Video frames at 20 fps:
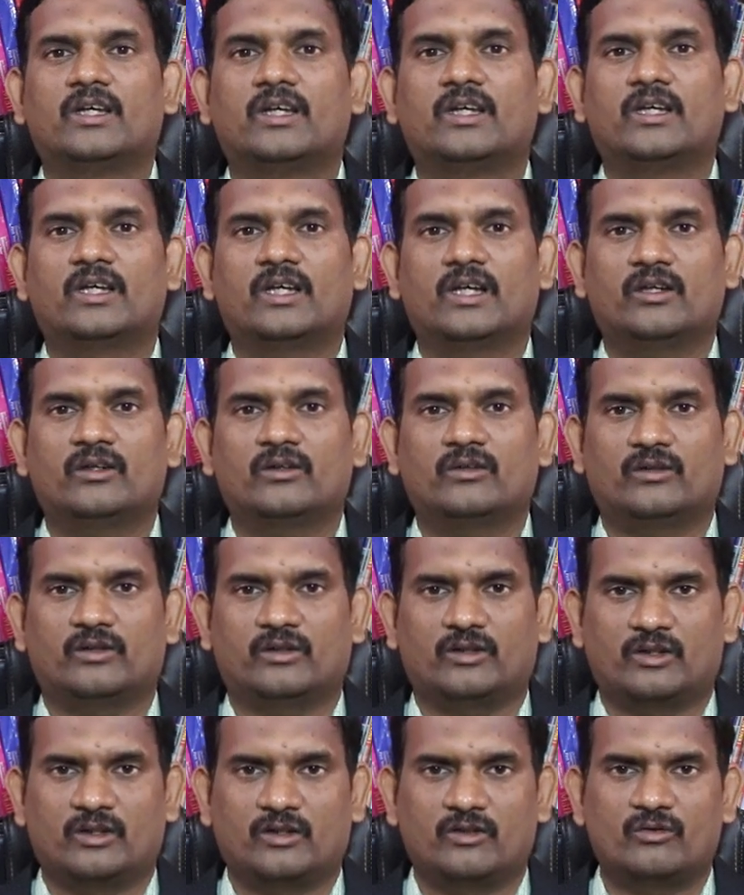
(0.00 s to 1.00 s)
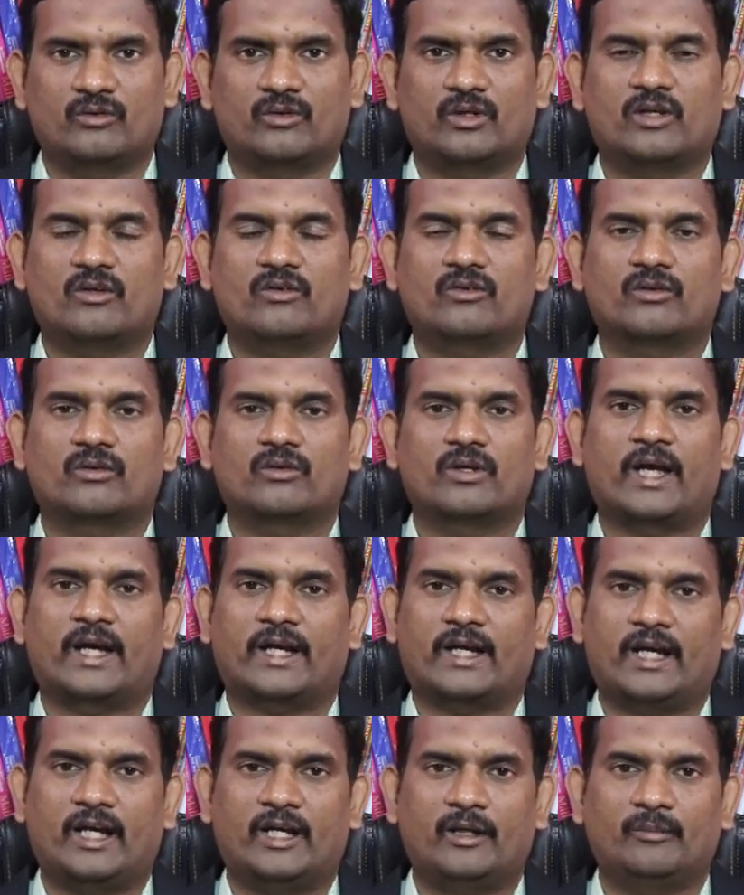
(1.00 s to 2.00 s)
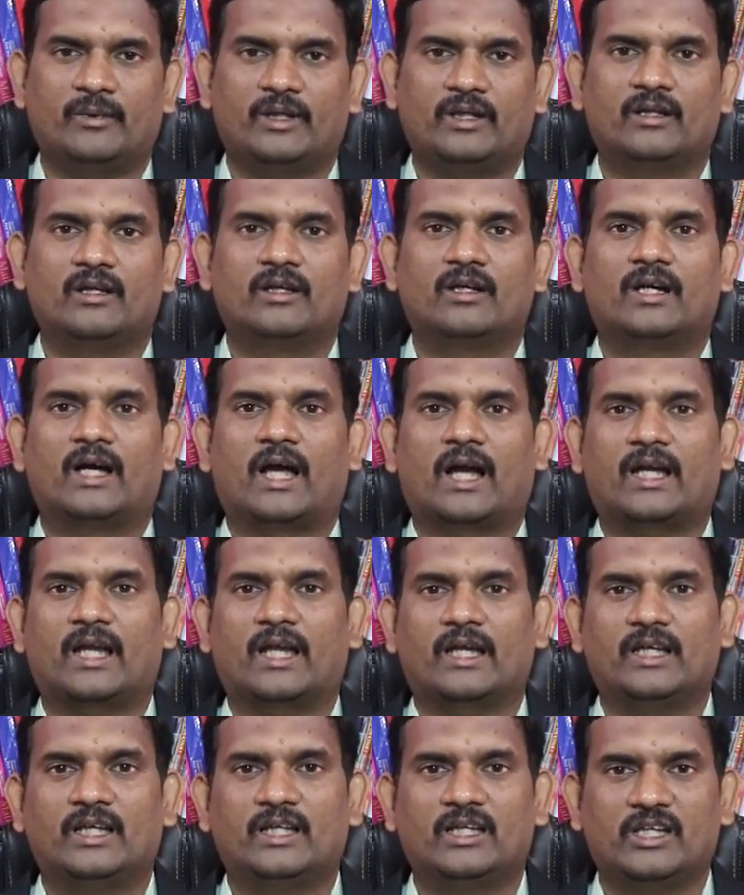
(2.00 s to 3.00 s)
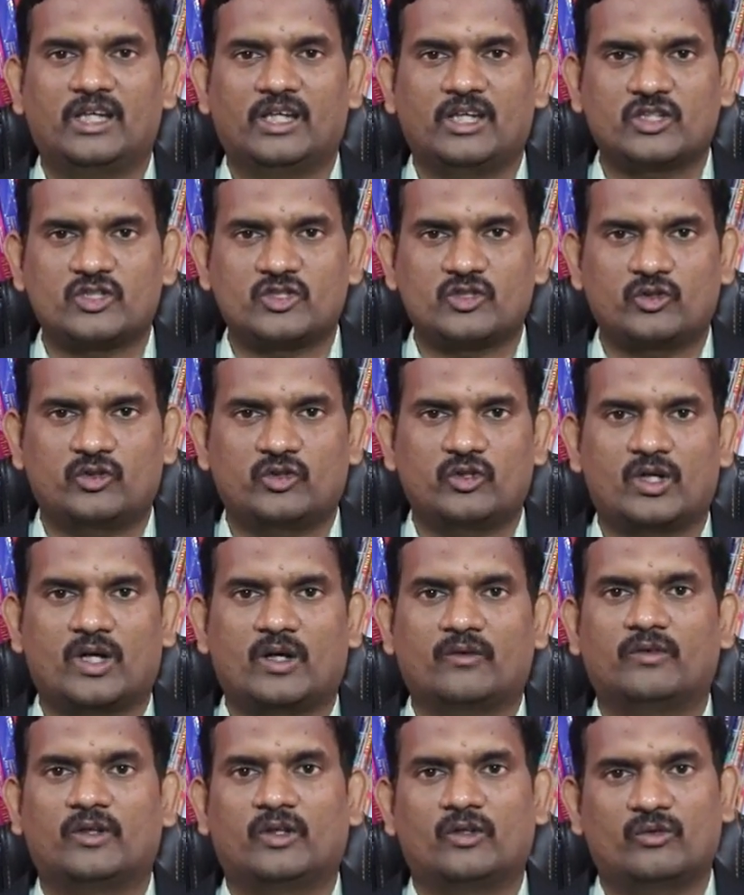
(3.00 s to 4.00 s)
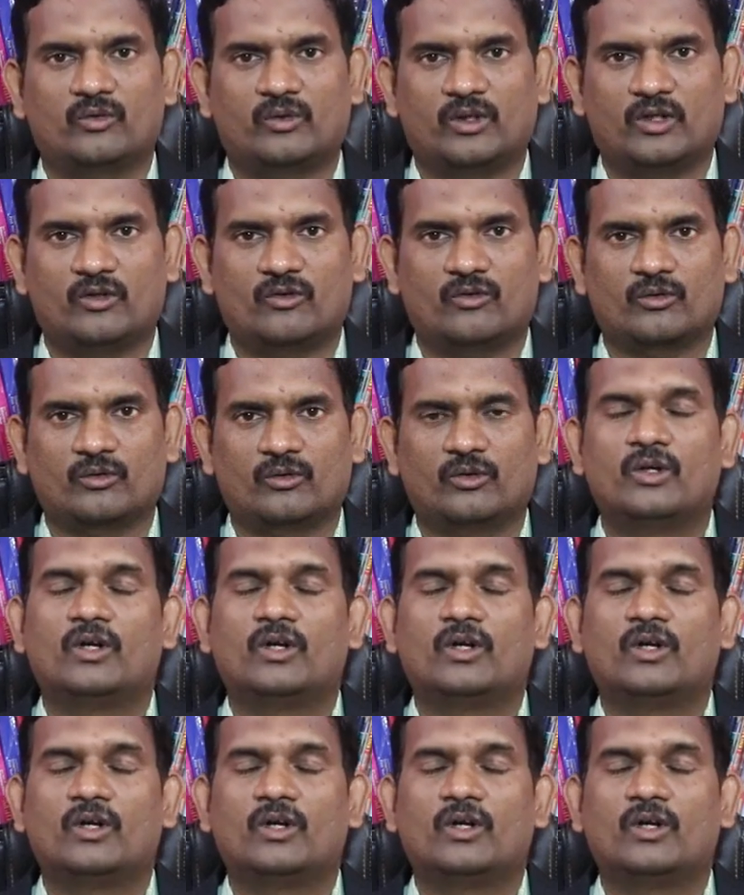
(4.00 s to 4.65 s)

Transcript: ఇండియన్ ఇన్సూరెన్స్ అకాడమీ అట్లాగే ఇండియన్ ఇన్స్టిట్యూట్ ఆఫ్ ఇన్సూరెన్స్